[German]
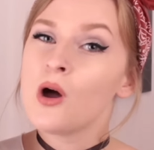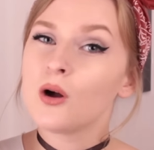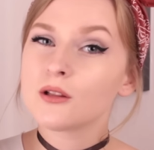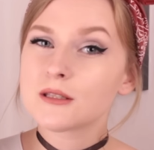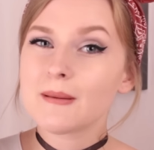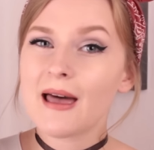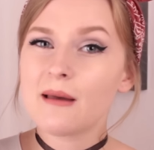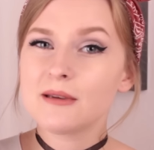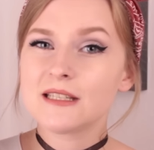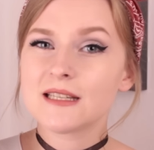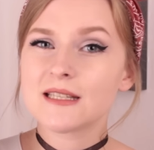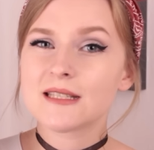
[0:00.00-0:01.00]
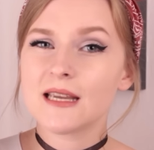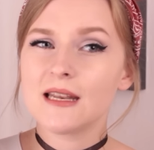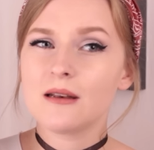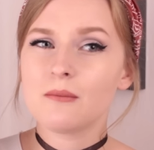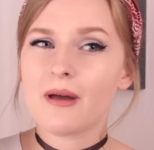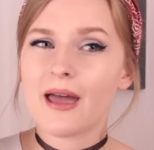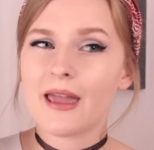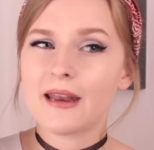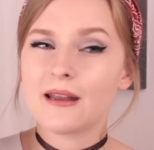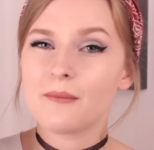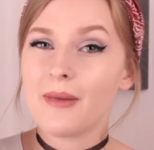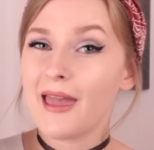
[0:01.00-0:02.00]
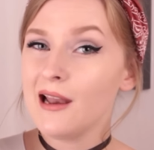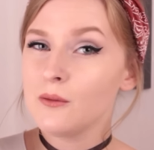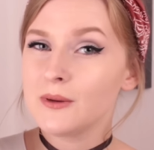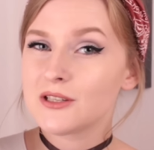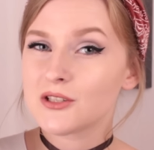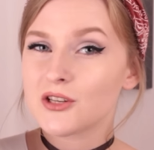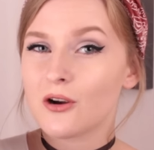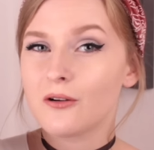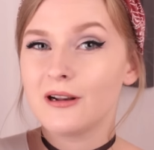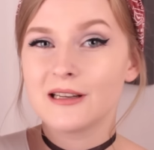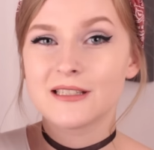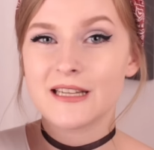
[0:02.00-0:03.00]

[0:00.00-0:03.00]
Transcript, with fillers: und zwar habe ich das in meinem Halloween-Tutorial